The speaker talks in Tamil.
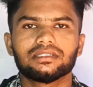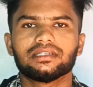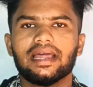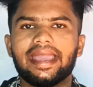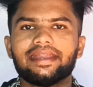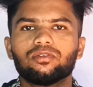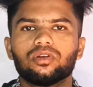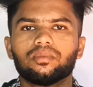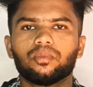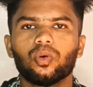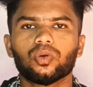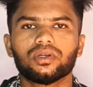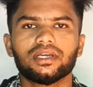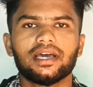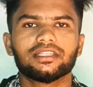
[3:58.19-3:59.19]
நைன் ஒன்
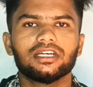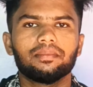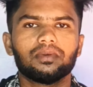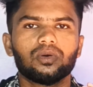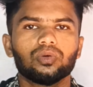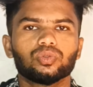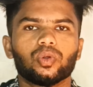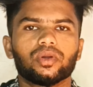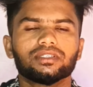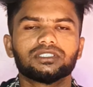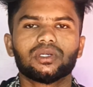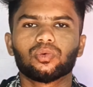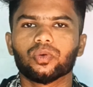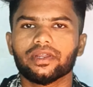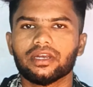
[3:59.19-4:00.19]
போட்டு அதுக்கப்புறம்
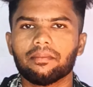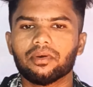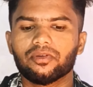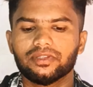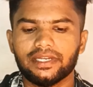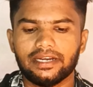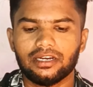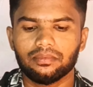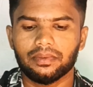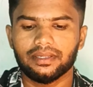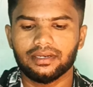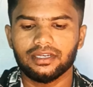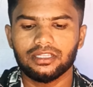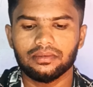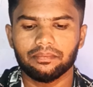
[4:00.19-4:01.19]
தொடர்ச்சியாக உங்களுடைய நம்பர் வந்து என்டர்
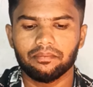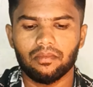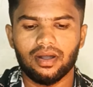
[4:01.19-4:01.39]
பண்ணிடுங்க இந்த